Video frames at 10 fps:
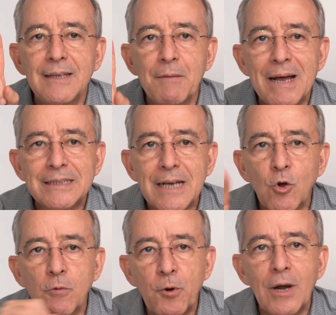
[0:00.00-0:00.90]
de masa
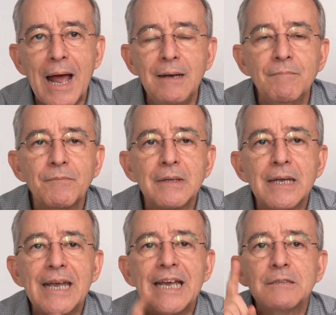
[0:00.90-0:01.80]
corporal
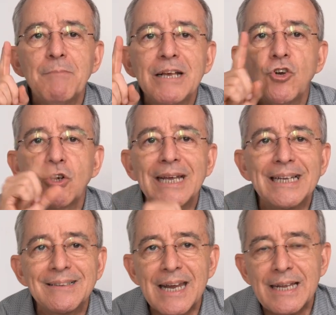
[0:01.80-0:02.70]
es mayor
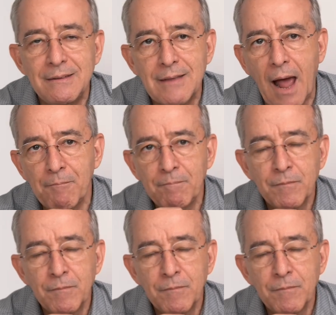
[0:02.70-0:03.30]
que 30,